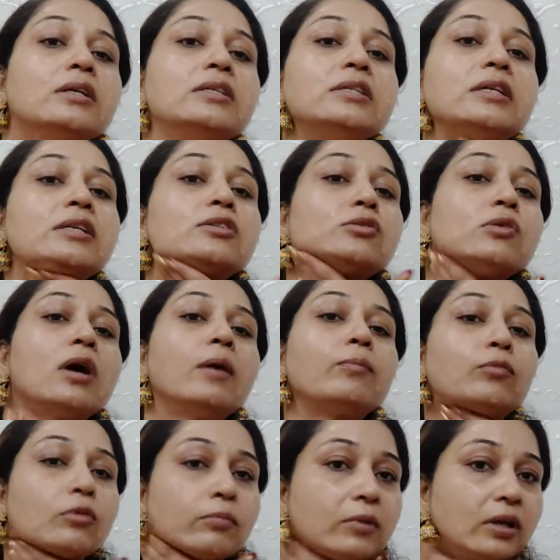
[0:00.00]
रिजल्ट जो
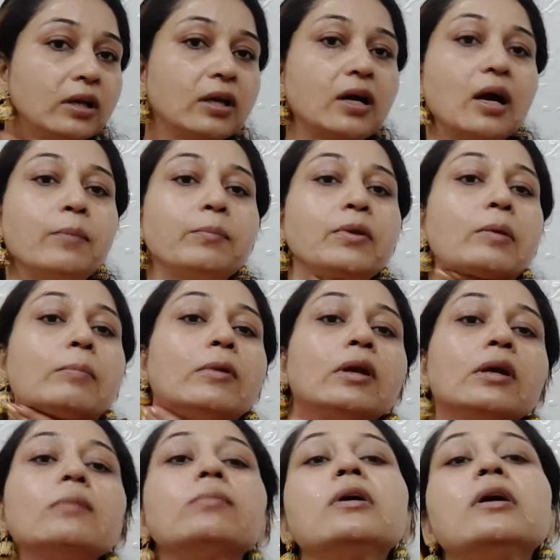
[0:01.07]
आपको मिलेगा अपने
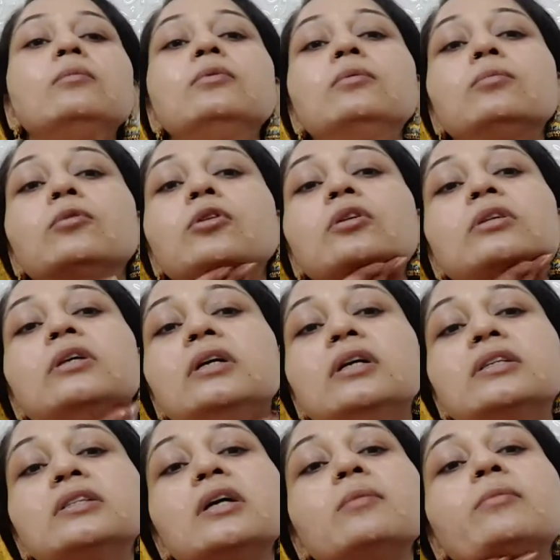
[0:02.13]
मेकअप का वो बहुत ही
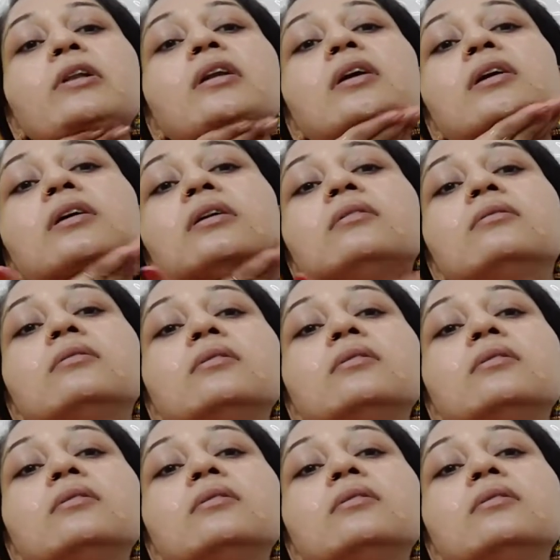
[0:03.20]
अच्छा मिलेगा